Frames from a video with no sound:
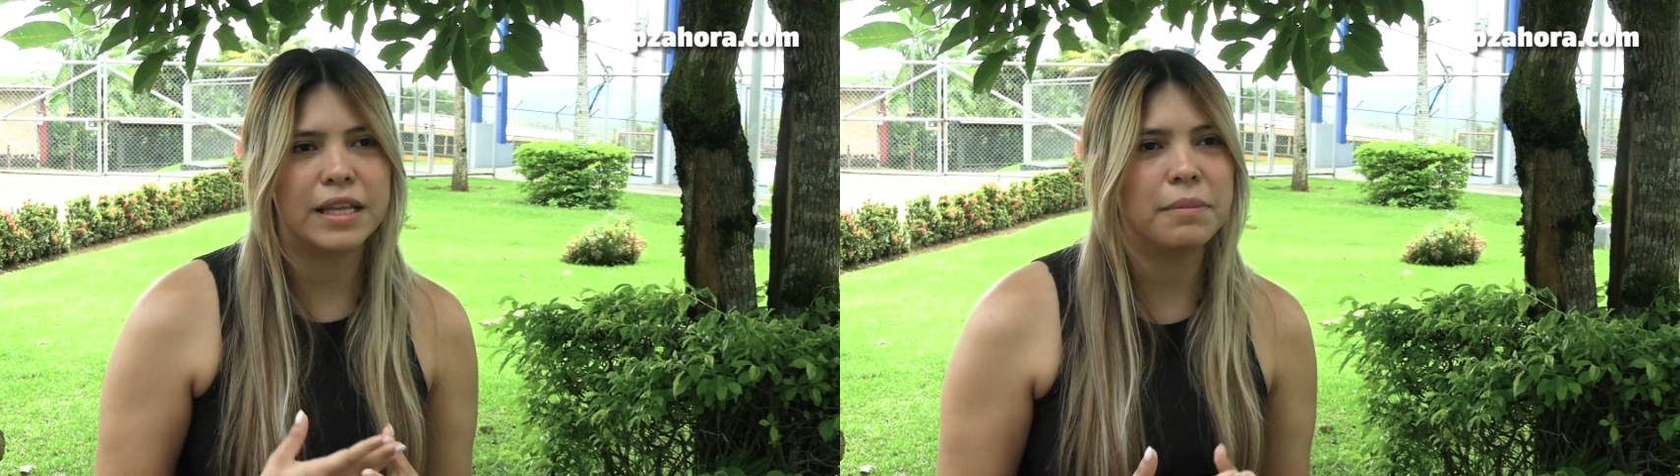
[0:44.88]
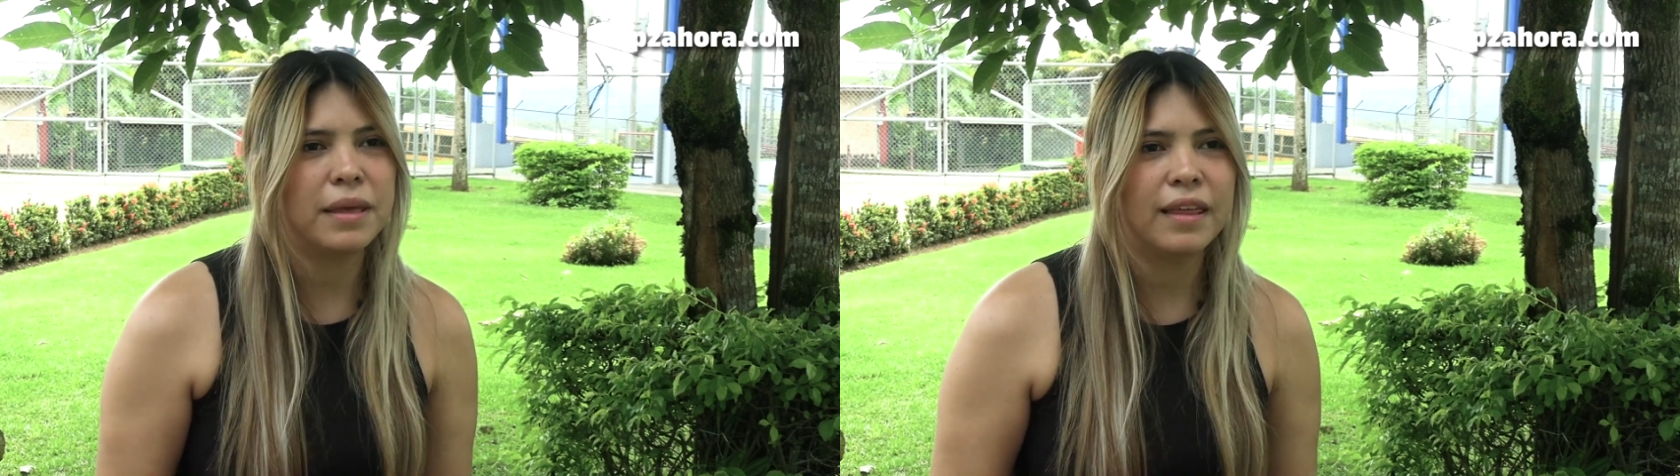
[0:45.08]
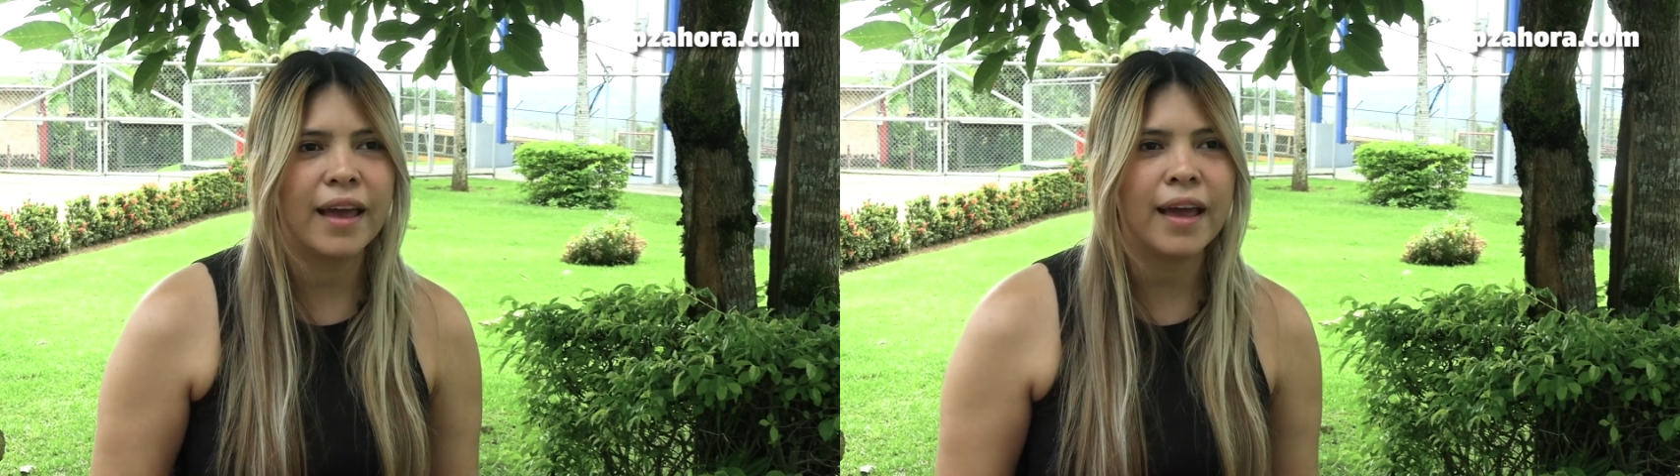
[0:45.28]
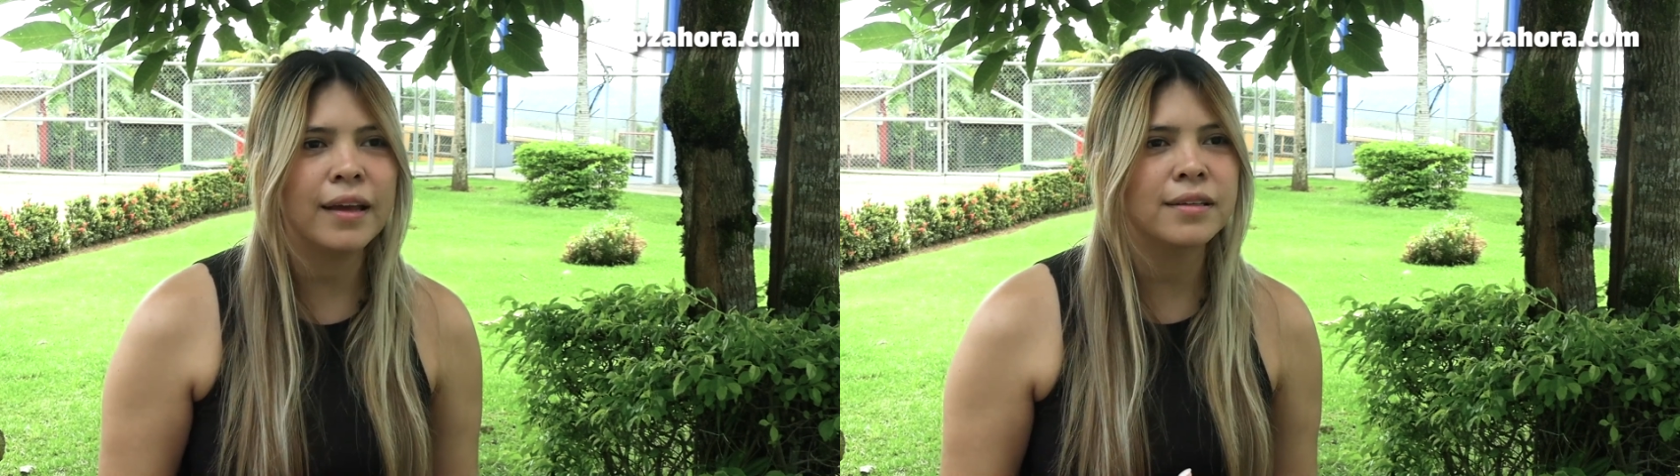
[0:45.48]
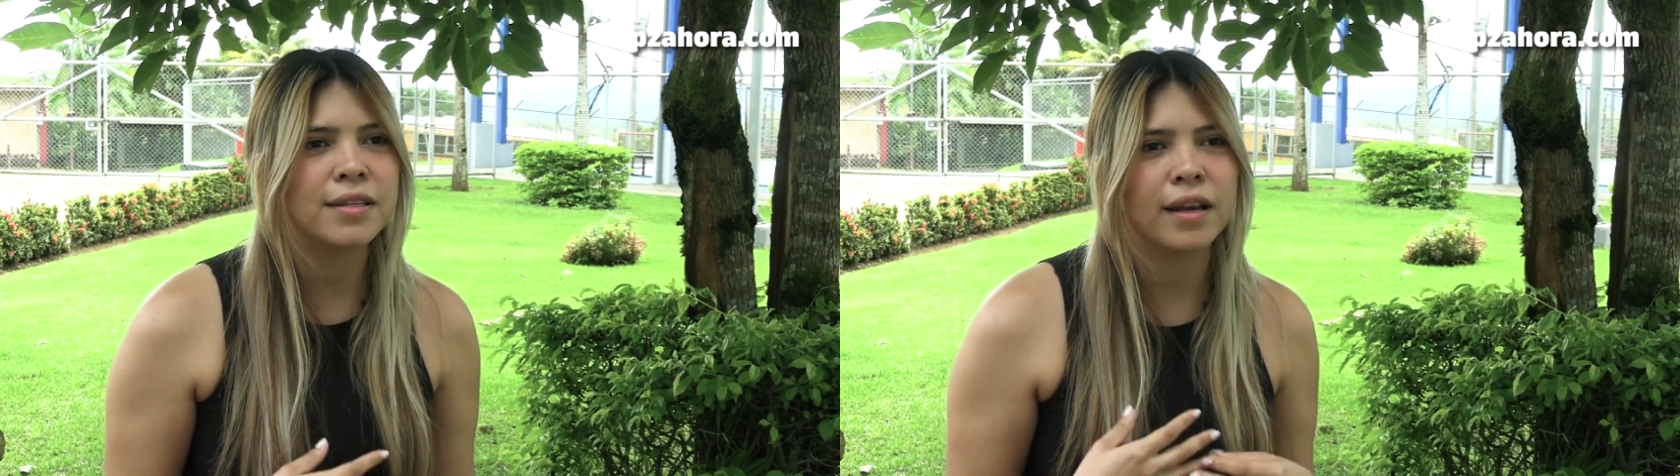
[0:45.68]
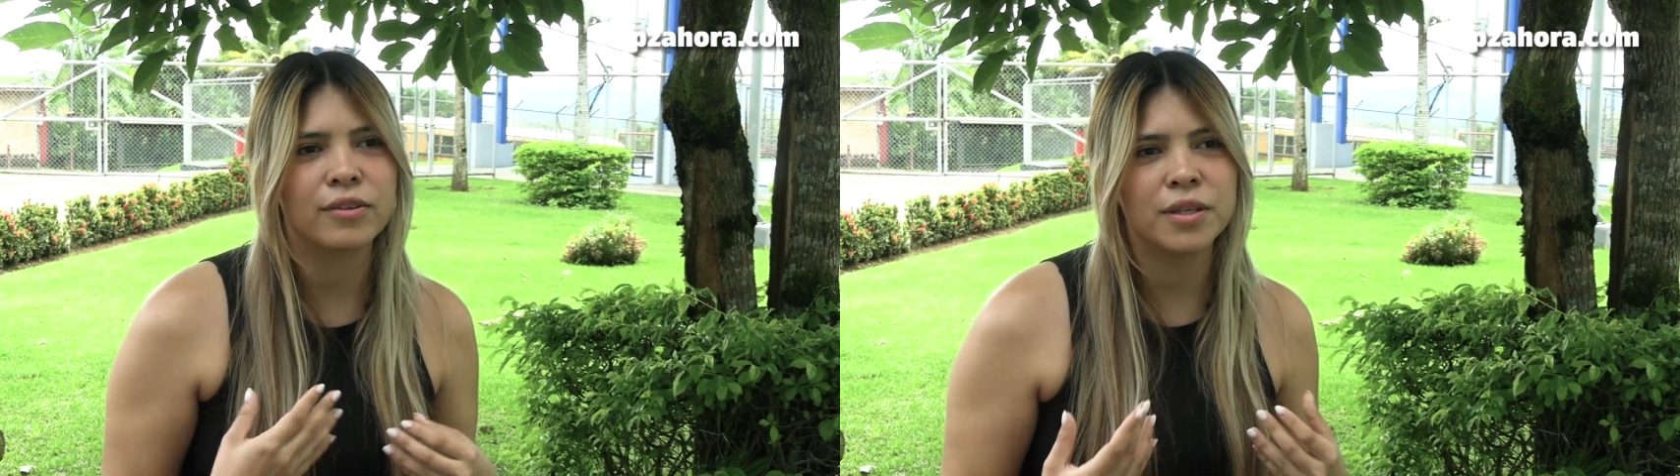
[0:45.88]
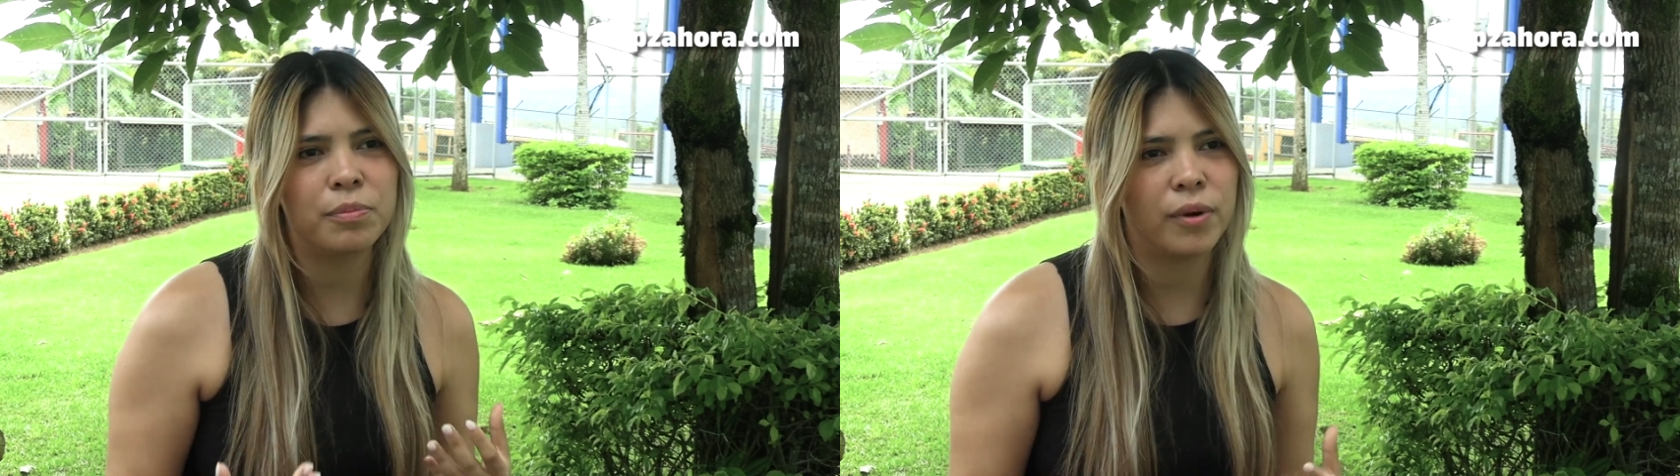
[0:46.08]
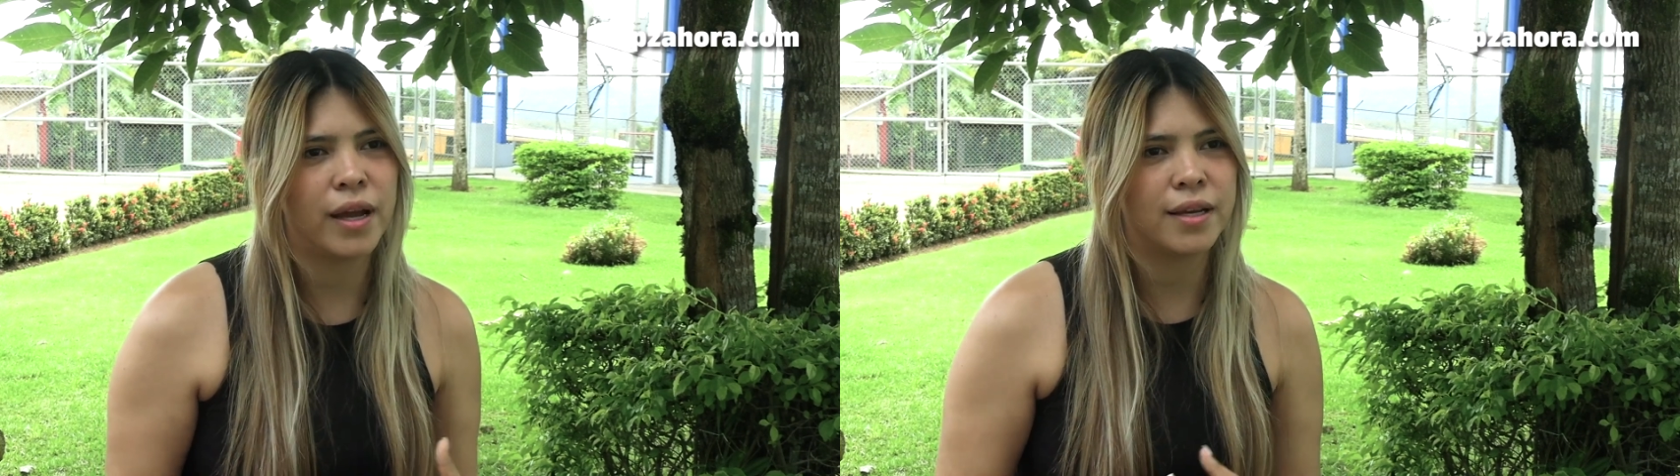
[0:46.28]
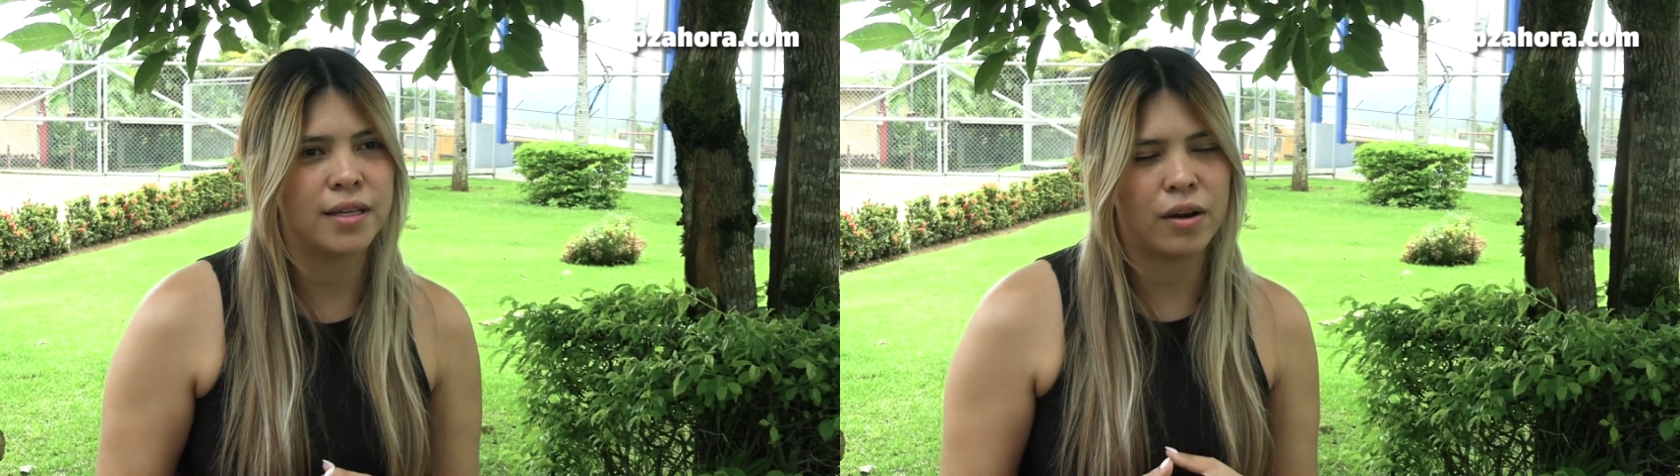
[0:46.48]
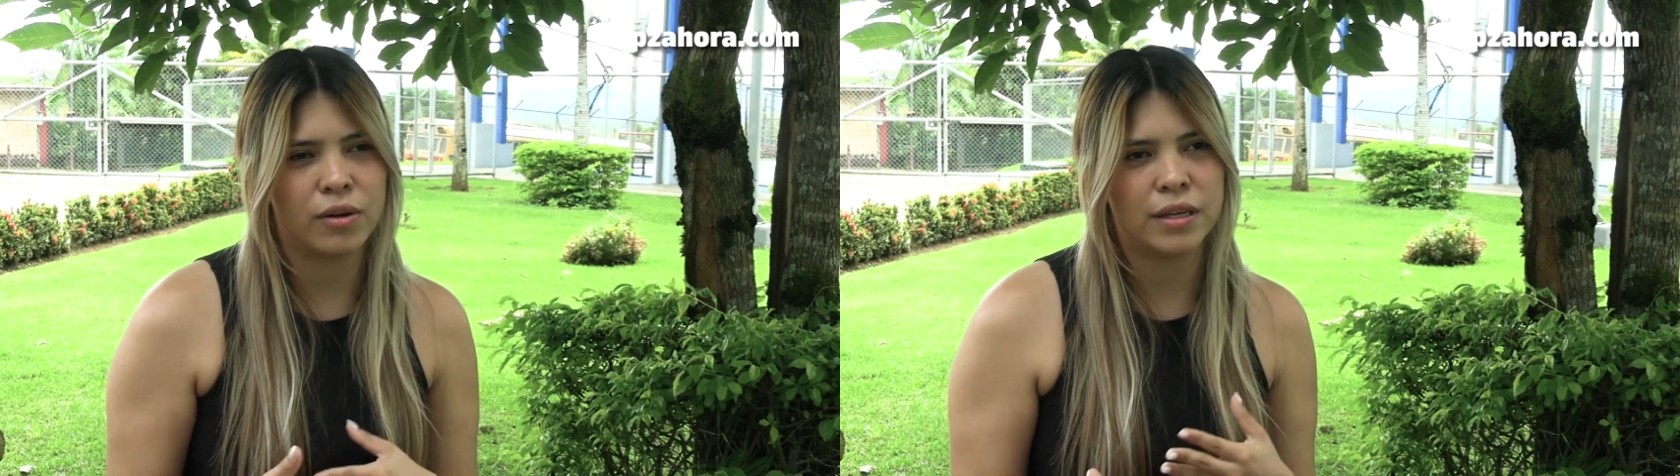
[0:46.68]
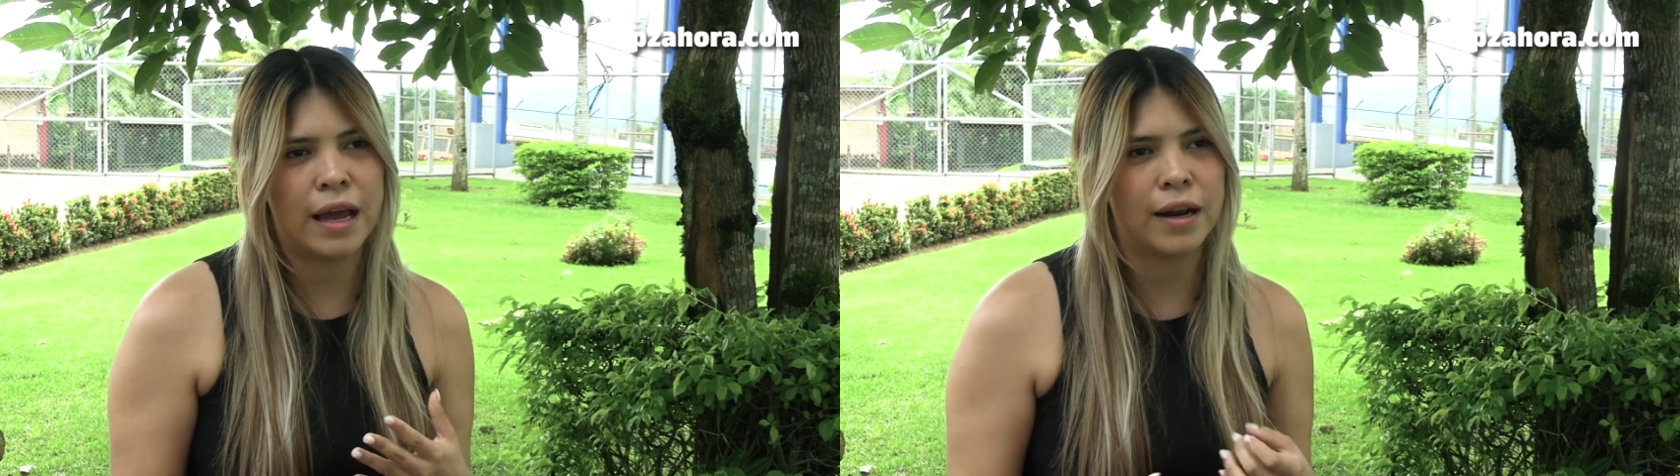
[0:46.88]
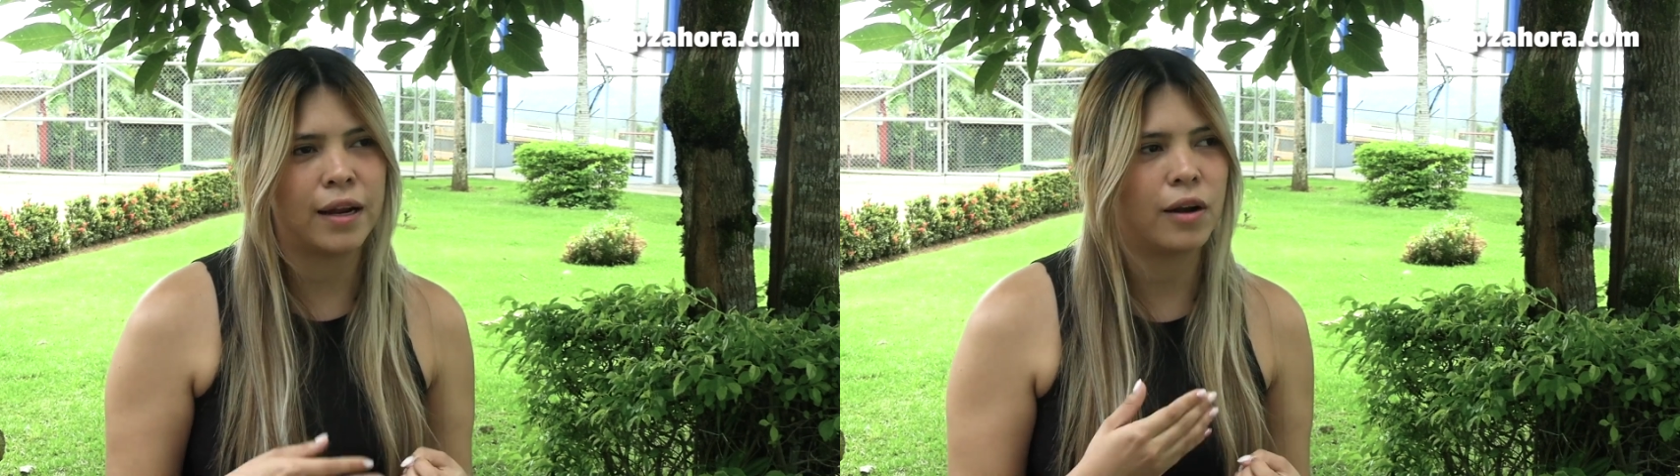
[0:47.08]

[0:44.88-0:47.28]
timidez, que no se podía desarrollar,